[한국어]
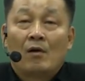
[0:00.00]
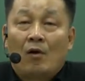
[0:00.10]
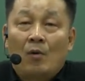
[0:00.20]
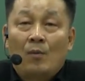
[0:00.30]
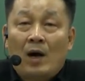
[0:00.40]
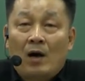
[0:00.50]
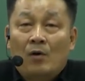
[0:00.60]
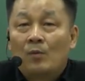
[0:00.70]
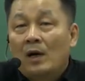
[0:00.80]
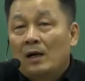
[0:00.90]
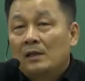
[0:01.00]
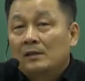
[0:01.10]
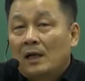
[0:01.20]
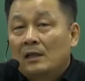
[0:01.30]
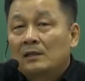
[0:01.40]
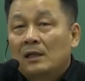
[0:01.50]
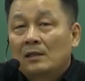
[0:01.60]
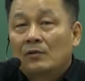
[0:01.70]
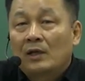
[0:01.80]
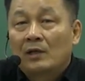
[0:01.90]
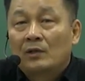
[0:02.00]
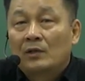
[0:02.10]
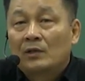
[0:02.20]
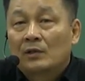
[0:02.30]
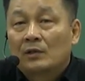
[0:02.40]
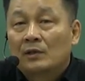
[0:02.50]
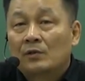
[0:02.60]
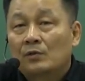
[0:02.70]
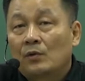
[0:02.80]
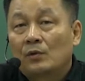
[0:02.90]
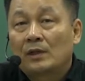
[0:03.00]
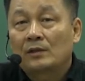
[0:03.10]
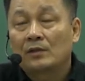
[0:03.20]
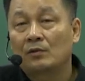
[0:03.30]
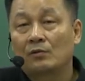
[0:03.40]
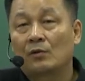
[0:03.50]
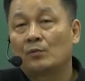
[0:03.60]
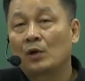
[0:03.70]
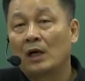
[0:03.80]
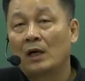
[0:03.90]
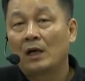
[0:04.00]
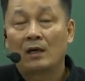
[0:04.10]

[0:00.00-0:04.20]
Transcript: 어마어마한 양을 할 거예요. 그건 또 상대적으로 어, 뭐야?